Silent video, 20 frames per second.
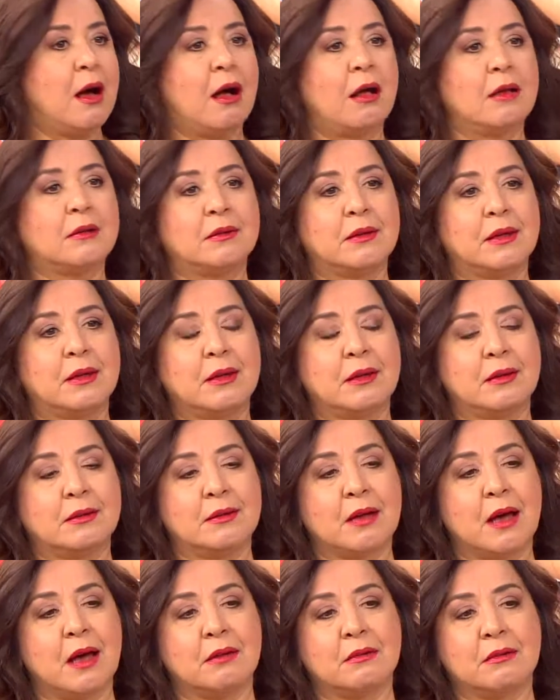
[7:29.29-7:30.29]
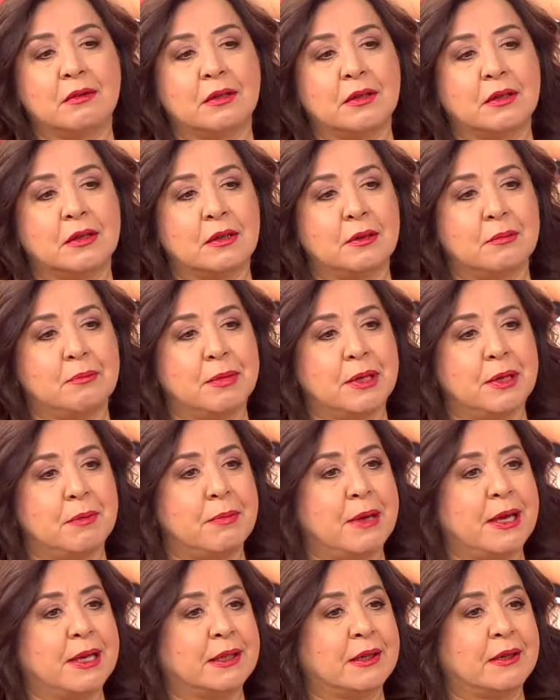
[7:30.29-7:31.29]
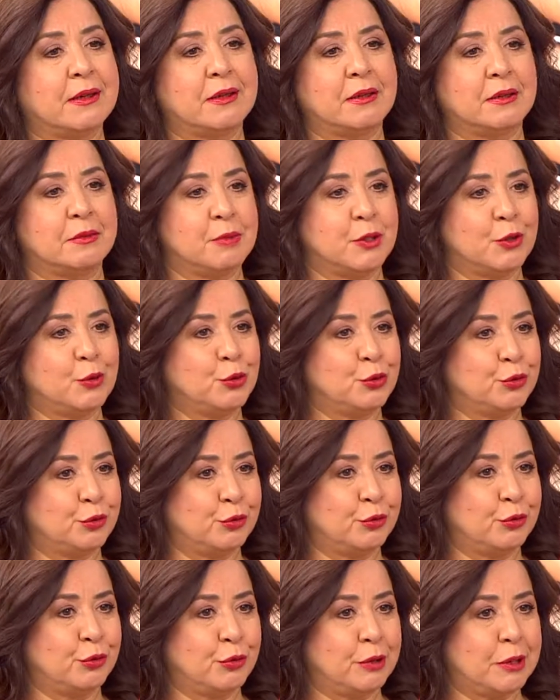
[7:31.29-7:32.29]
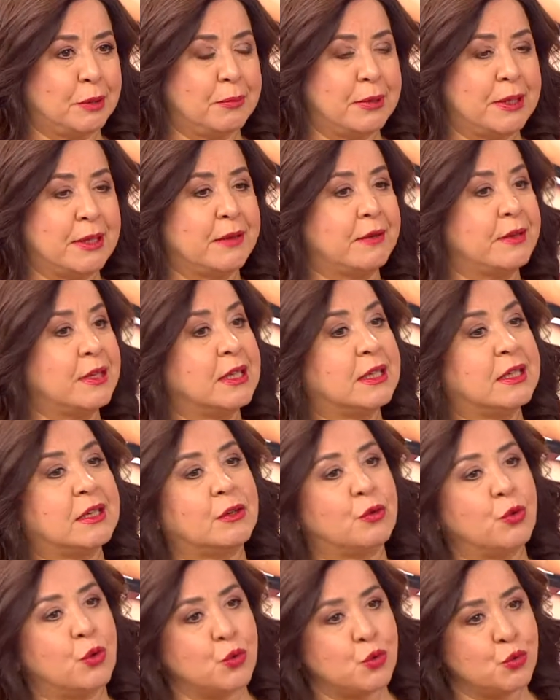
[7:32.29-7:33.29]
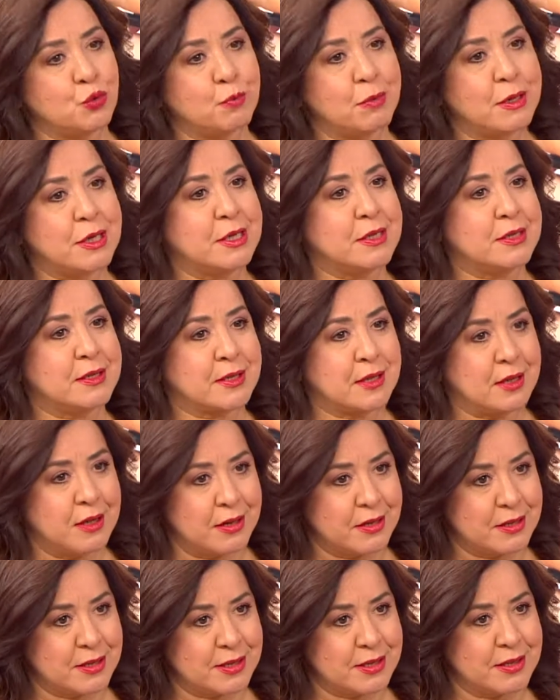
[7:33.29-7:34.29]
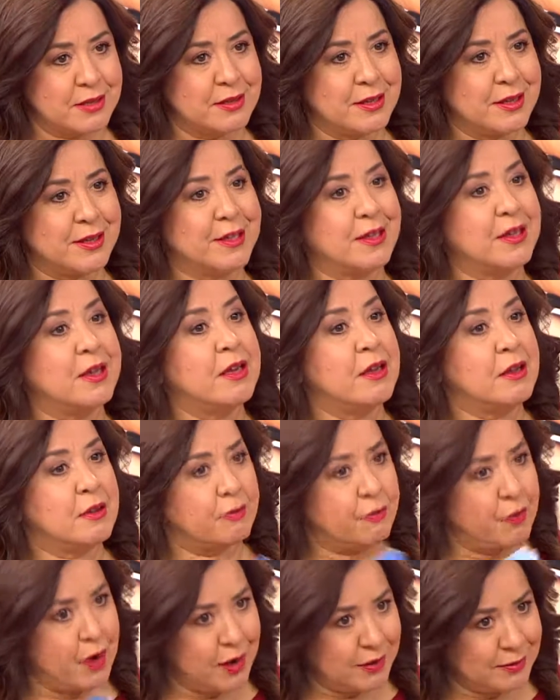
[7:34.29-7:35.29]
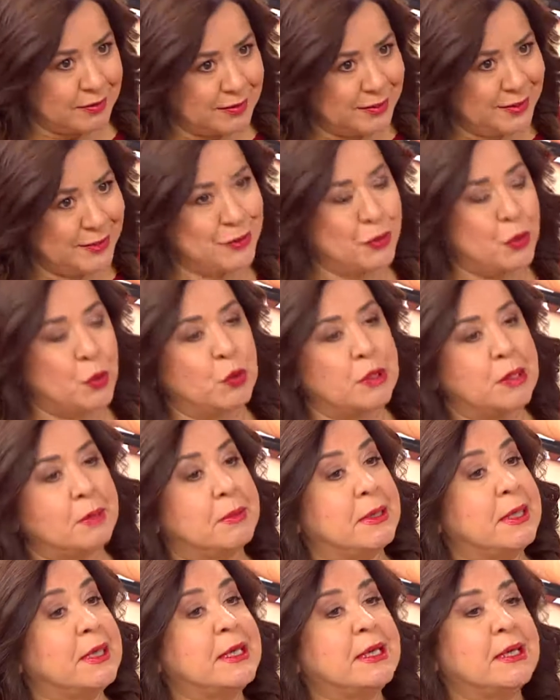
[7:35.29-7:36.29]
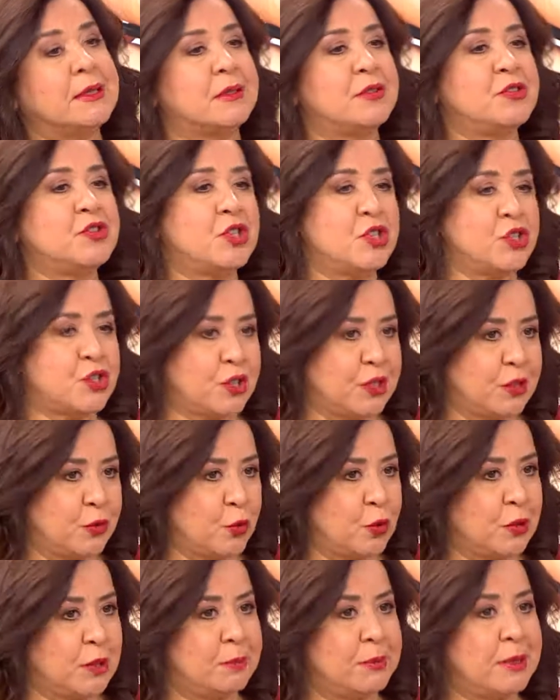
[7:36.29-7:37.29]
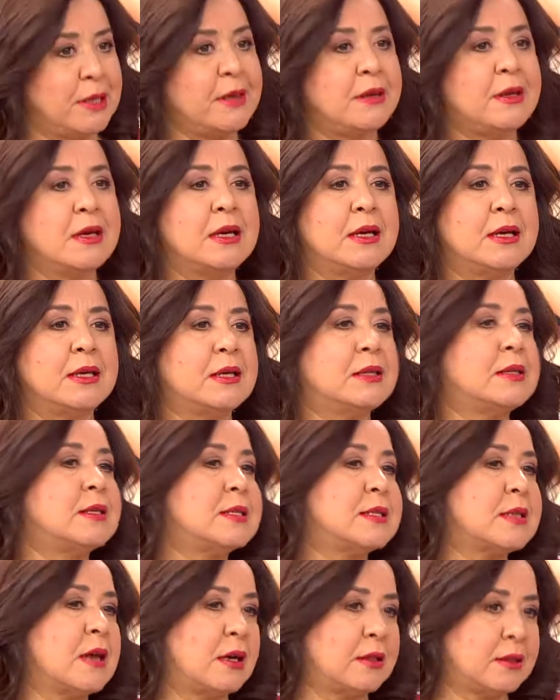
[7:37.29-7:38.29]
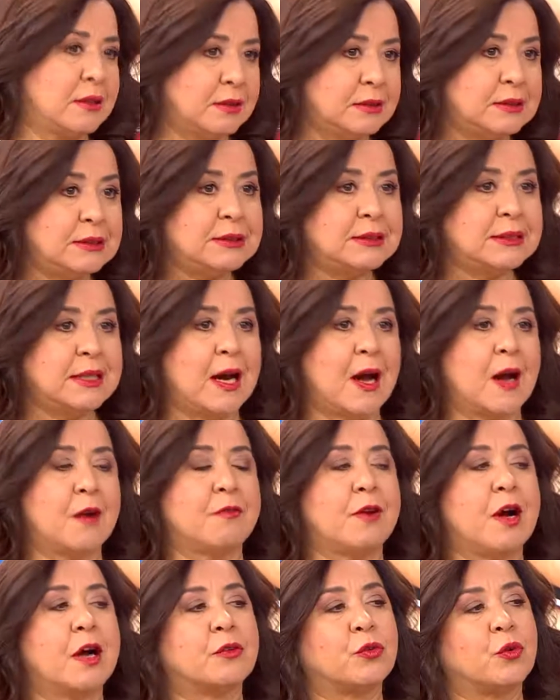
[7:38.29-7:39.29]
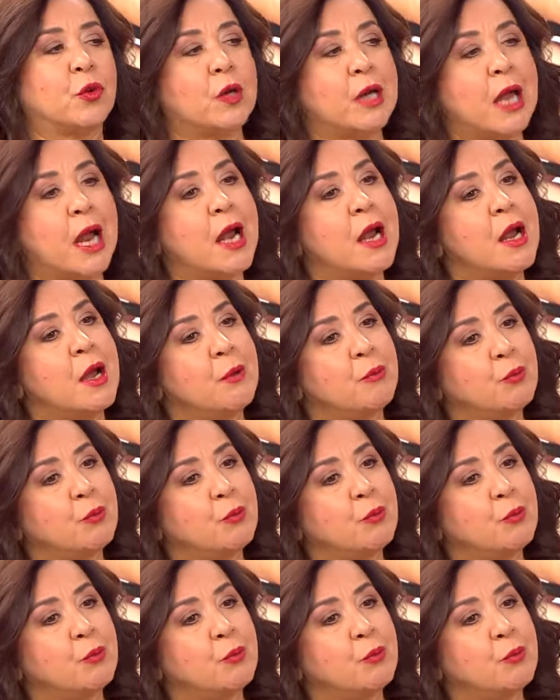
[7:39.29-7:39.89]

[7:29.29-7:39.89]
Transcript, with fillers: altta yatan e, bir belki kırma kusuru olabilir, hı hı. iki göz numarası arasındaki farklılık Fark da olabilir. olabilir ya da şaşılık olabilir hı hı. ya da saydığınız diğer faktörler. Hı hı.